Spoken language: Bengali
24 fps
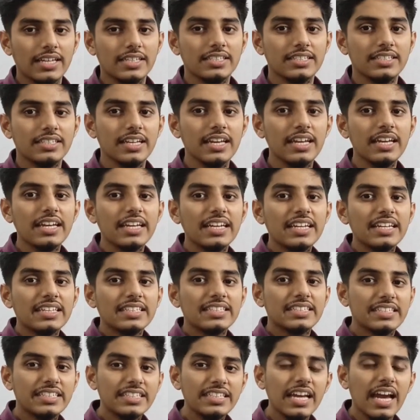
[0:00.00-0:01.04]
আসছে
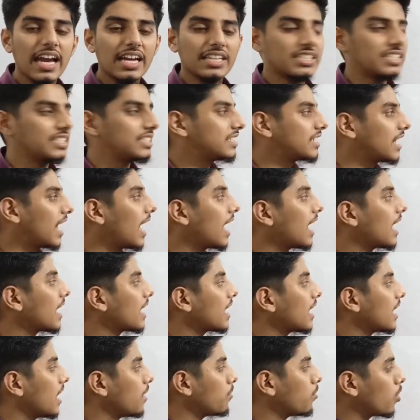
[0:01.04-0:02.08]
ছিয়াশিটা
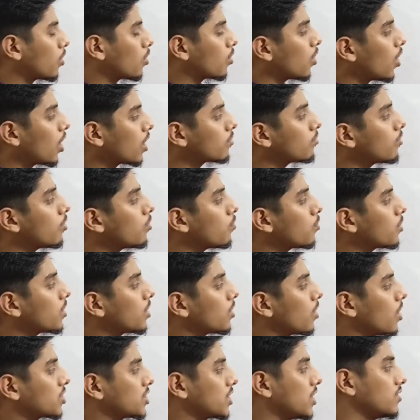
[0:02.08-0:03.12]
এবং কর্মমুখী
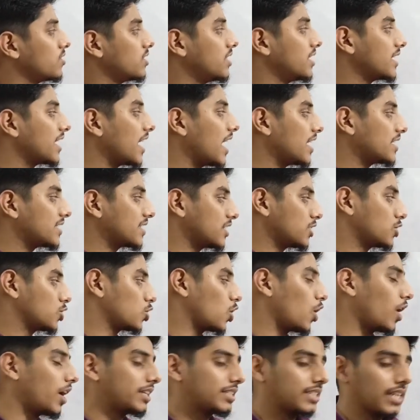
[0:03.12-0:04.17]
রসায়ন থেকে আসছে
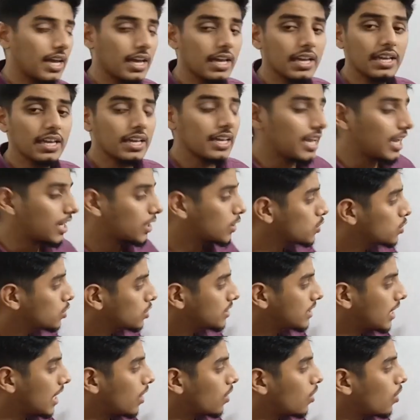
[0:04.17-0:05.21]
ছয়টা একটু যদি
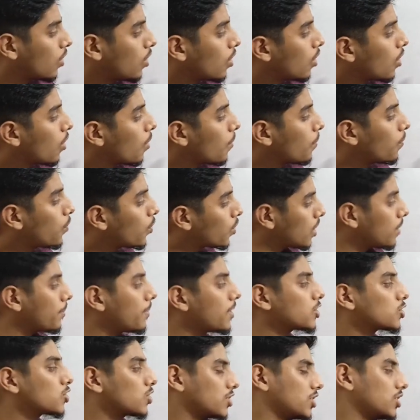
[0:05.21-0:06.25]
দেখো
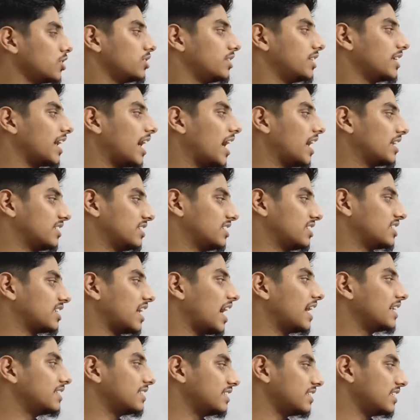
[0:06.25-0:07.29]
পরিবেশ রসায়ন থেকে আসছে
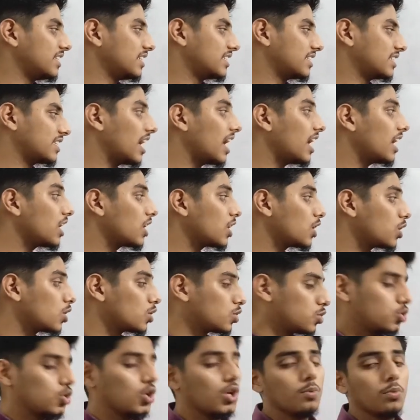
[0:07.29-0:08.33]
সাঁত্রিশটা
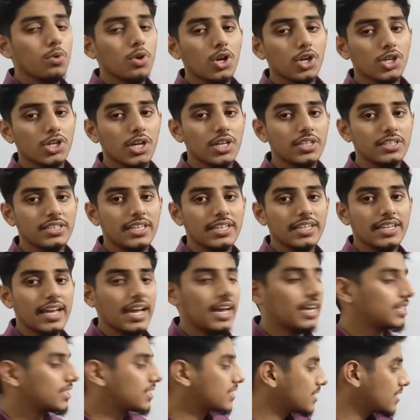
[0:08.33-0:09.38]
জৈব রসায়ন থেকে
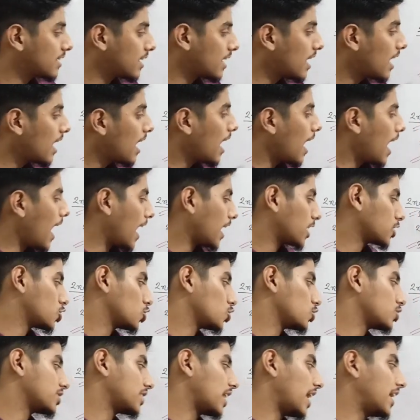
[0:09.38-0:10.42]
আসছে একশো
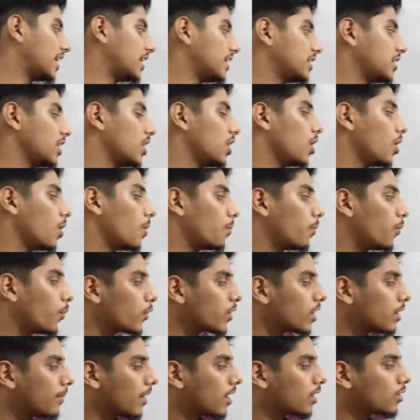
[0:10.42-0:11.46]
ষাট
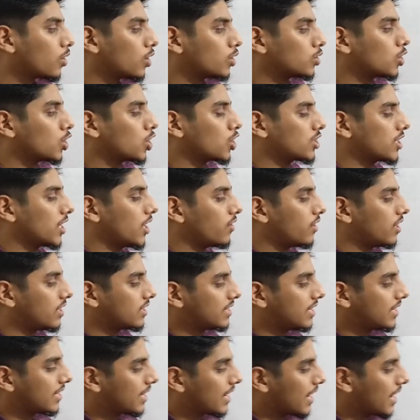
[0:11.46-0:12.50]
পরিমাণগত রসায়নের
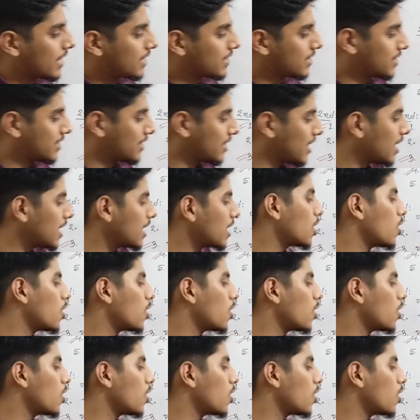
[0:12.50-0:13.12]
থেকে আসছে